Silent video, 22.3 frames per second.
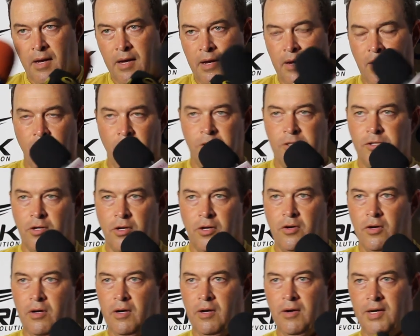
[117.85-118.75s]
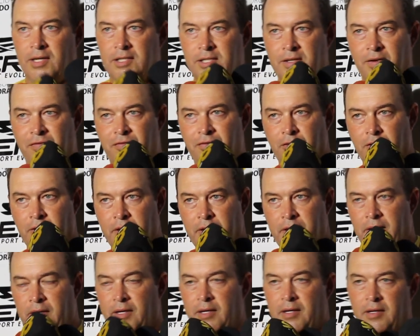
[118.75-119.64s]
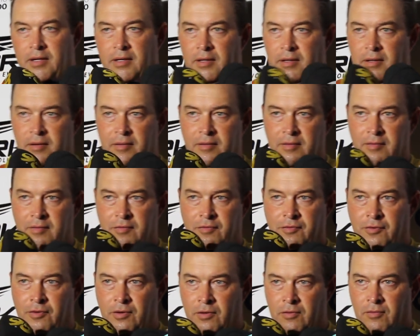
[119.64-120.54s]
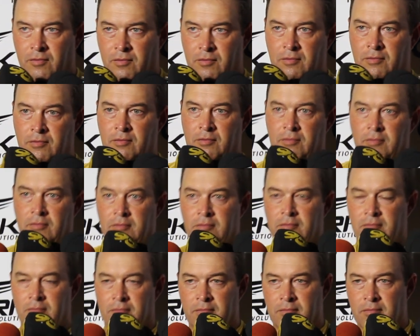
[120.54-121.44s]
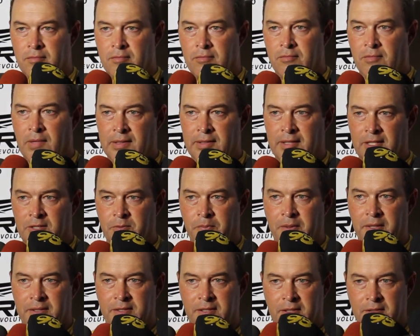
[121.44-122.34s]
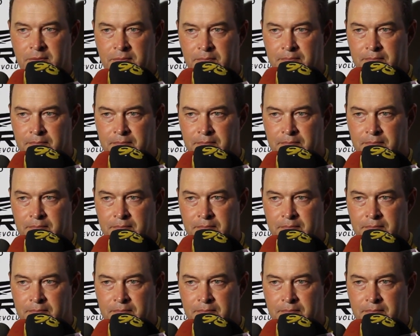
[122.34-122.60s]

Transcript: É, o Mossoró, eu acho que foi, foi um, um, uma das peças